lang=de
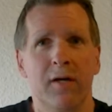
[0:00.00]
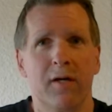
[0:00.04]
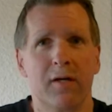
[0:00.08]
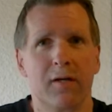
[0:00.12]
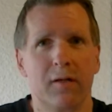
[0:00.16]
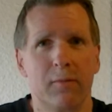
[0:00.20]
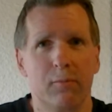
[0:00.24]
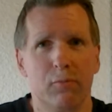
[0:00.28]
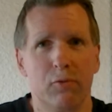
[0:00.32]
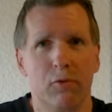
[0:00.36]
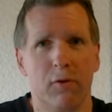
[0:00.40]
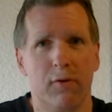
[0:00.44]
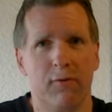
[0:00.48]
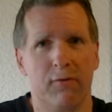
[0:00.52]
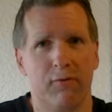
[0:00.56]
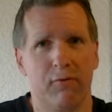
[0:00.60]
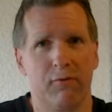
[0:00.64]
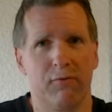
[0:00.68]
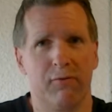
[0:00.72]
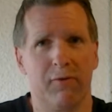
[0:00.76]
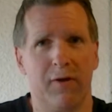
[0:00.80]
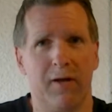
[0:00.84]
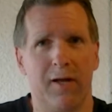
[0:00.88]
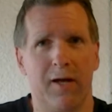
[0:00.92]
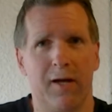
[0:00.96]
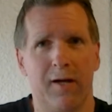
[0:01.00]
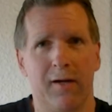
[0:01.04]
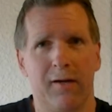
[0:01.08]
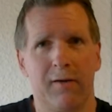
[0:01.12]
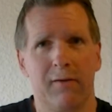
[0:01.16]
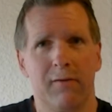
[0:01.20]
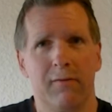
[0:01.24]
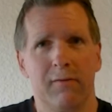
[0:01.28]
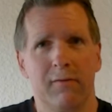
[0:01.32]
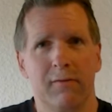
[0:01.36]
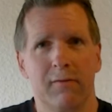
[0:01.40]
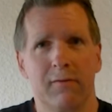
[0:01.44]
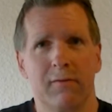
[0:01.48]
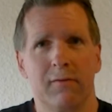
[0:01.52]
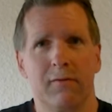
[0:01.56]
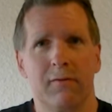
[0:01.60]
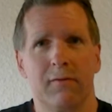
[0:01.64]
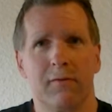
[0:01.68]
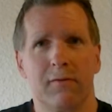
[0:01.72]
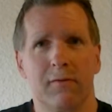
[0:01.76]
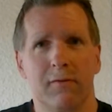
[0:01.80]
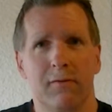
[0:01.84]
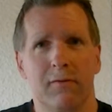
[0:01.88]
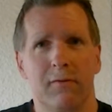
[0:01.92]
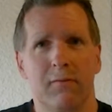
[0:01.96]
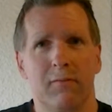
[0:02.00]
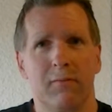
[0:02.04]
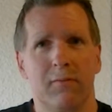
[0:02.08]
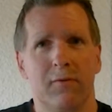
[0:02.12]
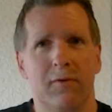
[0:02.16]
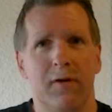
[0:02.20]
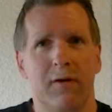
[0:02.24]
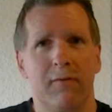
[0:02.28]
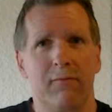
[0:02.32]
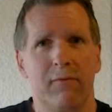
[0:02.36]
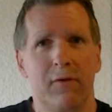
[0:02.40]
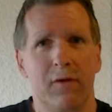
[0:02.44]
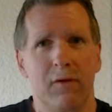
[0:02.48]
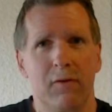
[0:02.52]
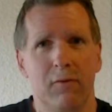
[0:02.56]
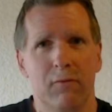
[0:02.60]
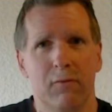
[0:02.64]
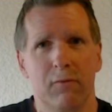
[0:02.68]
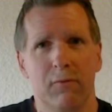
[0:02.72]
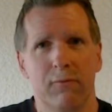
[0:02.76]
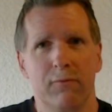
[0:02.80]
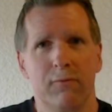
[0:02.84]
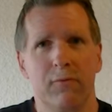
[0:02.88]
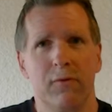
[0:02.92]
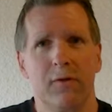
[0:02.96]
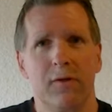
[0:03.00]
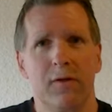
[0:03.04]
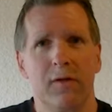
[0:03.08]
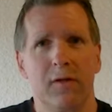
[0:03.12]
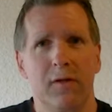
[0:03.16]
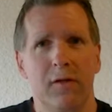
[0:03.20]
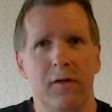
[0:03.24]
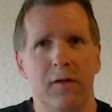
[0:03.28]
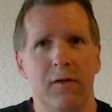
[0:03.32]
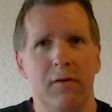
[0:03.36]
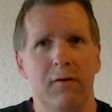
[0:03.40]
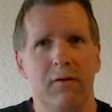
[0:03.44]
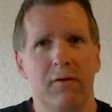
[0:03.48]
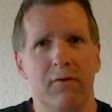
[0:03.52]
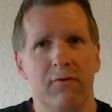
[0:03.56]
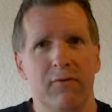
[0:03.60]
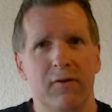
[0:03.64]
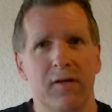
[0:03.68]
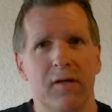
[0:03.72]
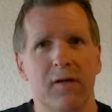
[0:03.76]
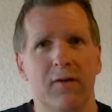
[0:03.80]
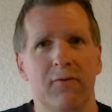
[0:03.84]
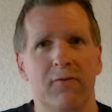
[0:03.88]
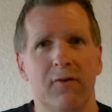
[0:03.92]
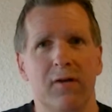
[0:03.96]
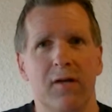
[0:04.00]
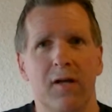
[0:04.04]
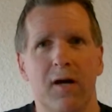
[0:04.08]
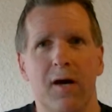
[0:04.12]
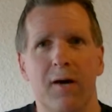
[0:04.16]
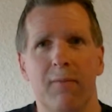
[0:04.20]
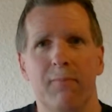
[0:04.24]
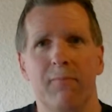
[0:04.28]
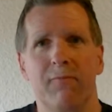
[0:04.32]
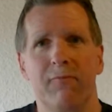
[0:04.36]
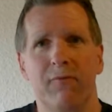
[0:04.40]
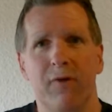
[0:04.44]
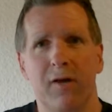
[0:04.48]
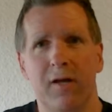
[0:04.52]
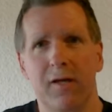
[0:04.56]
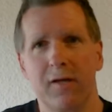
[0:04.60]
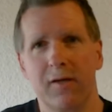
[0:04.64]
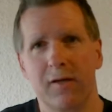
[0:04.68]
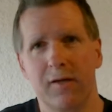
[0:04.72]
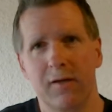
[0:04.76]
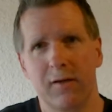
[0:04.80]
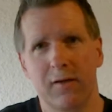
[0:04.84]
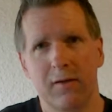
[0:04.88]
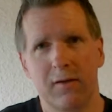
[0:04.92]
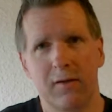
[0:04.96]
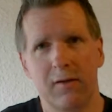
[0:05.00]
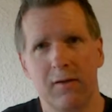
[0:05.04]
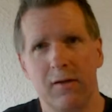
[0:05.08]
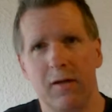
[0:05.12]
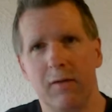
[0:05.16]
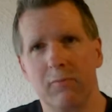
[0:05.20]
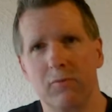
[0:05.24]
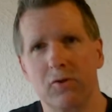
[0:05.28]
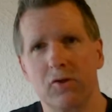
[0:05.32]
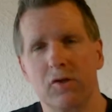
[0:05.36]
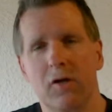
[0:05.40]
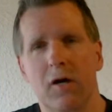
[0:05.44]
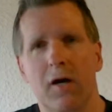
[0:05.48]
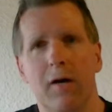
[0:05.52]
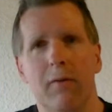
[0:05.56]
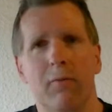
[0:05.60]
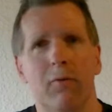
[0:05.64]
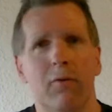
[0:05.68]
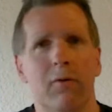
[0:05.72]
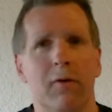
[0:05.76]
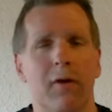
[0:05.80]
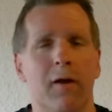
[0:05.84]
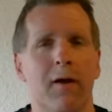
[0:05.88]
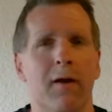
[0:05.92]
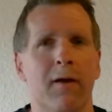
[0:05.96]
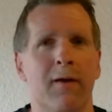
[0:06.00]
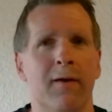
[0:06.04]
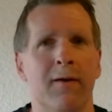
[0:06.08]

Gebühren zu verlangen. Äh, dein Video, für die, die es nicht gesehen haben, verlinke ich in der Beschreibung.